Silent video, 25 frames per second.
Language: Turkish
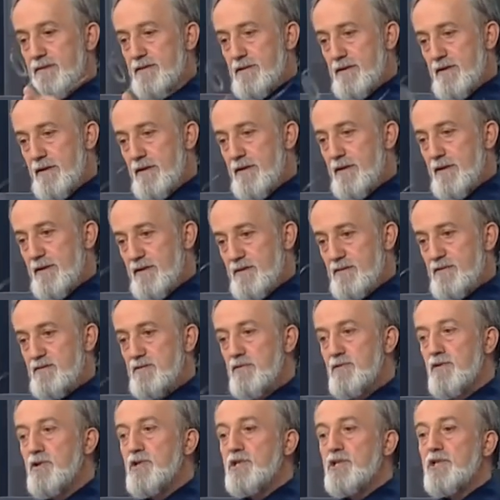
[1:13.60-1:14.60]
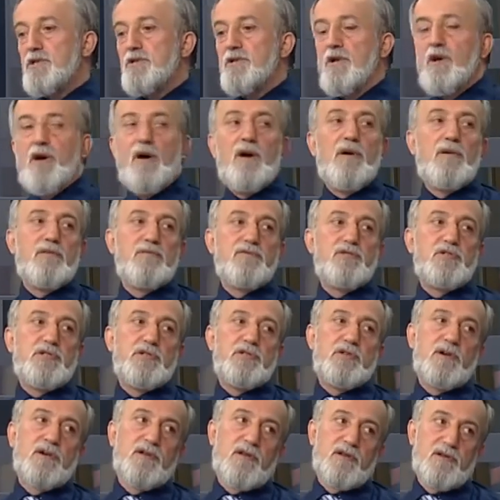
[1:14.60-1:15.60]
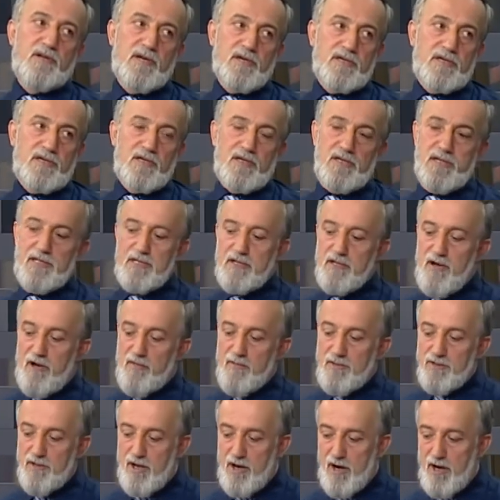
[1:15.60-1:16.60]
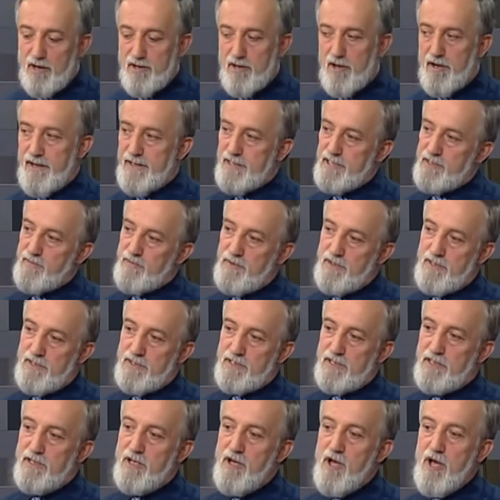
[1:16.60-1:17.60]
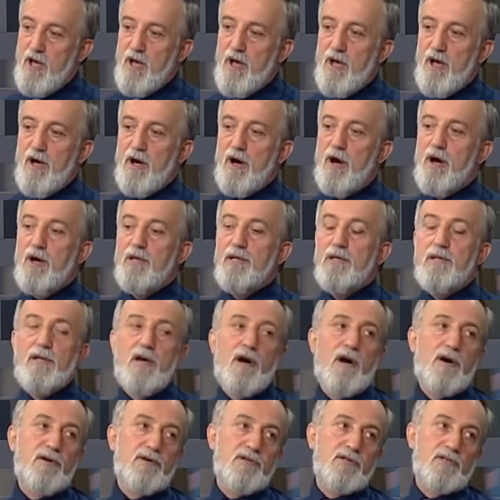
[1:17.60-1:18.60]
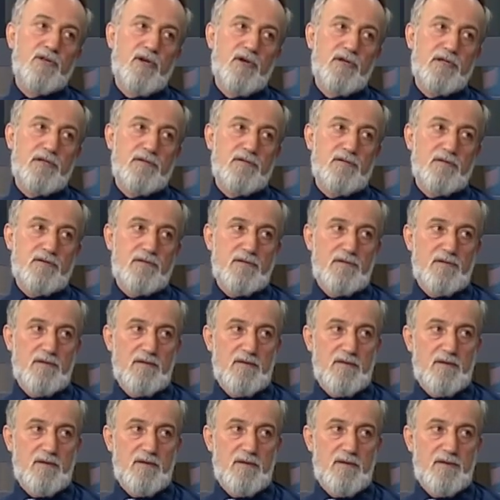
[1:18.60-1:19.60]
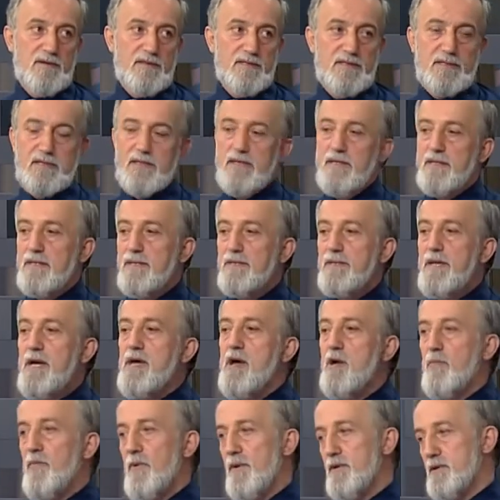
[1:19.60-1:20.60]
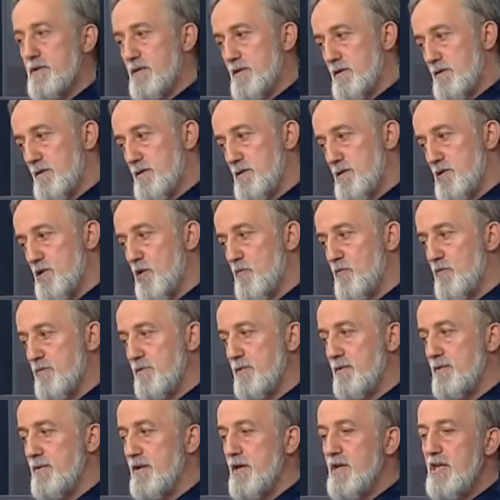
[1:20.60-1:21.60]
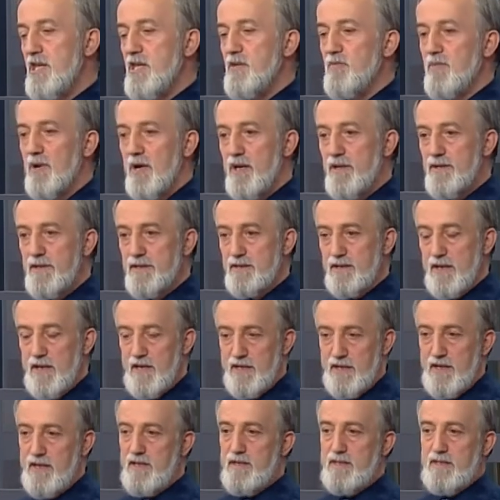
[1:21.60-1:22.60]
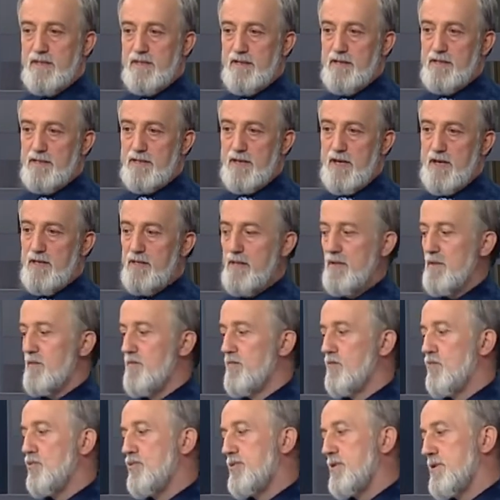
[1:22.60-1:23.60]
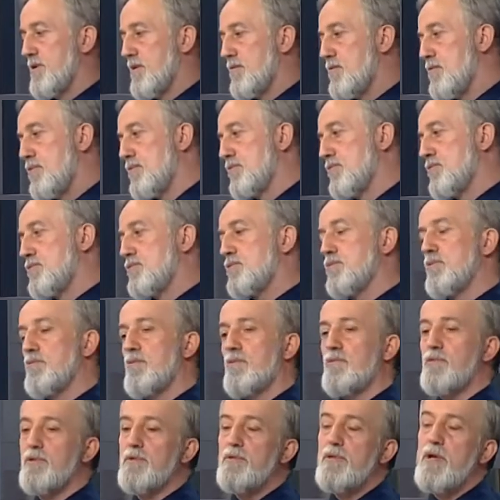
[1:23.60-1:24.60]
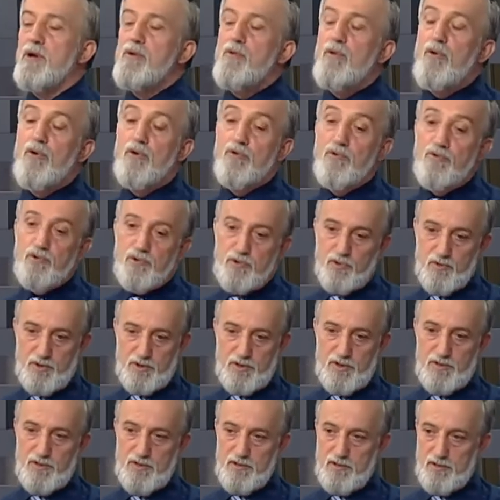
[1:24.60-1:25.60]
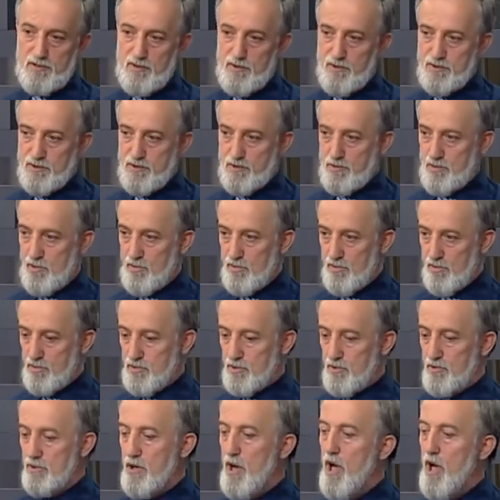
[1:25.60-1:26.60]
e, dışına çıkararak ki İslam'ın ana esprisi Allah rızasıdır. Siz ne yaparsanız yapın, ne ibadet ederseniz edin. Burada konuşuyoruz. Ne konuşursanız konuşun.